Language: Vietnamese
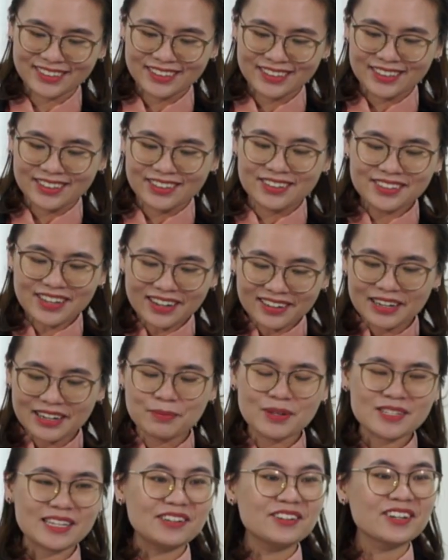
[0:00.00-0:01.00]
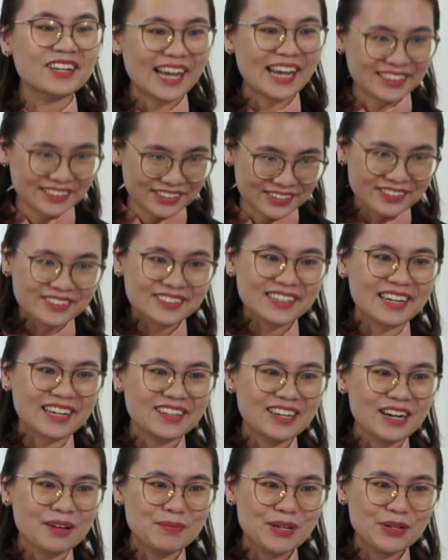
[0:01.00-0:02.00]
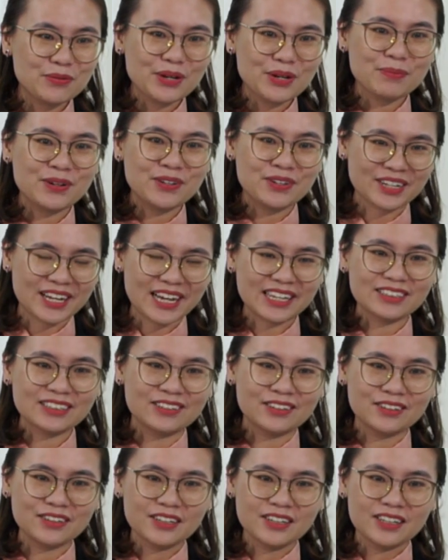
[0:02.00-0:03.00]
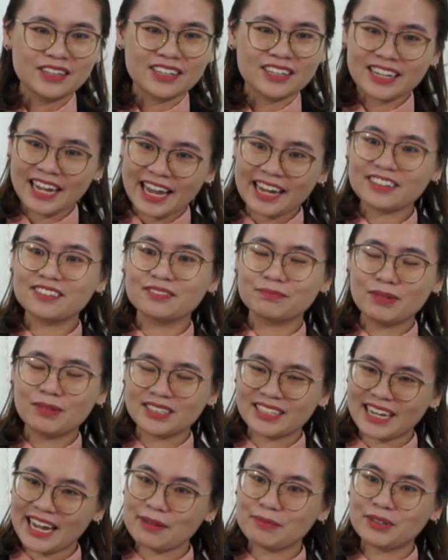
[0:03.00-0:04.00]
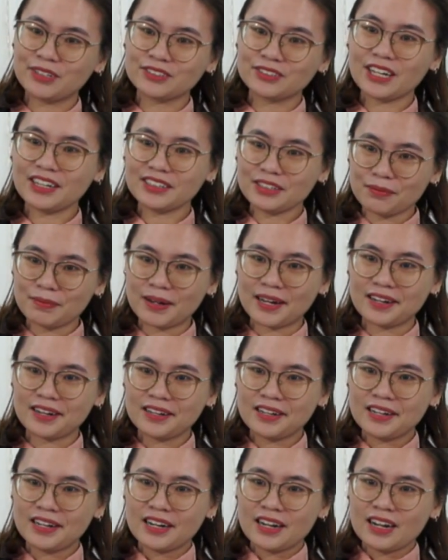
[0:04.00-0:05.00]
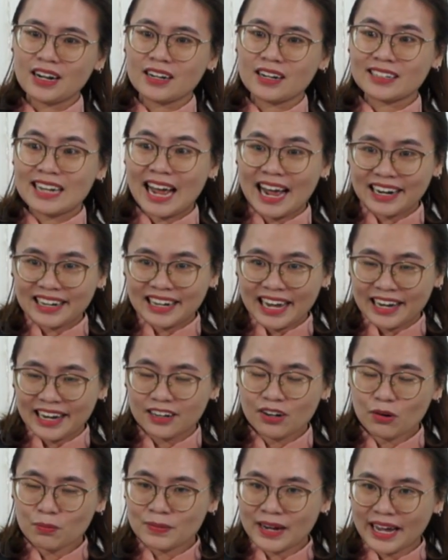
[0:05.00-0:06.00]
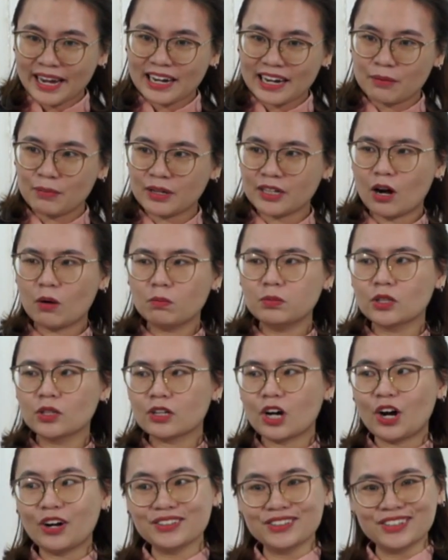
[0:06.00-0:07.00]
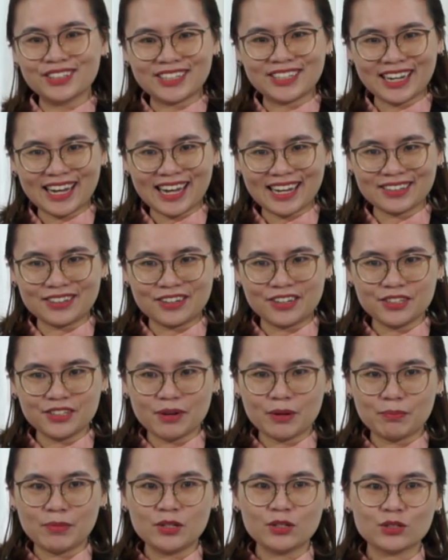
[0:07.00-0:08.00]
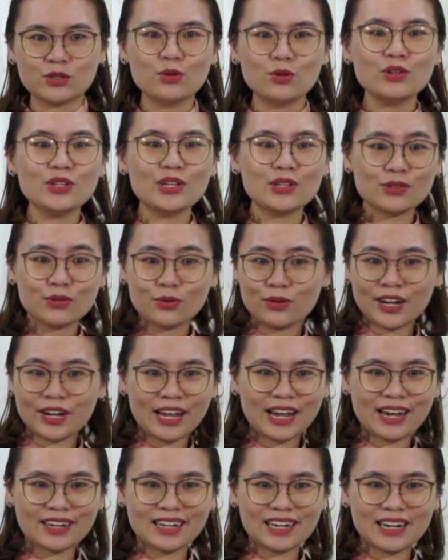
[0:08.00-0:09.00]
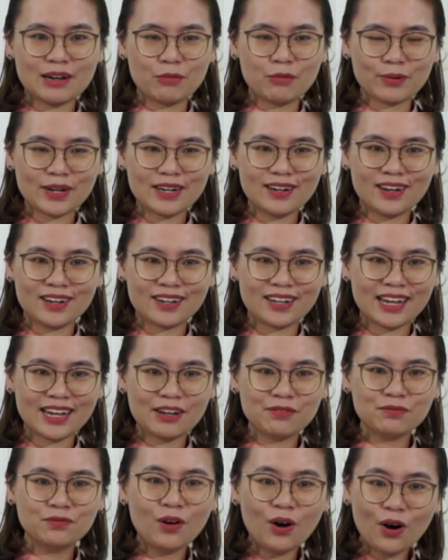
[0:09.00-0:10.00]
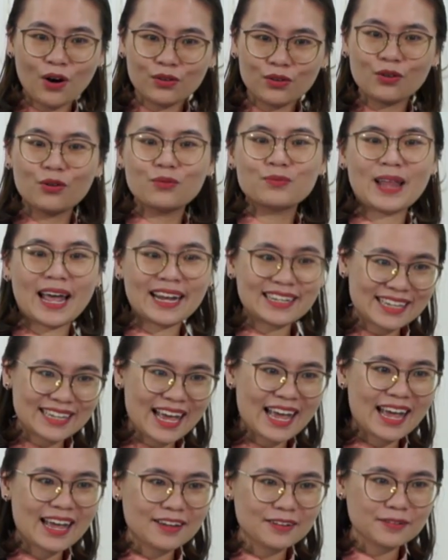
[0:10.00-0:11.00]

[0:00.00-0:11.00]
thứ nhất là mình sẽ được khen thưởng đã đó là bí quyết mình được khen thưởng khen mình khen mình được thích không ạ đằng này lúc này là mình không được con người khen nữa nhưng mà mình được Chúa Giêsu khen đây là một cái lời khen vô cùng đáng giá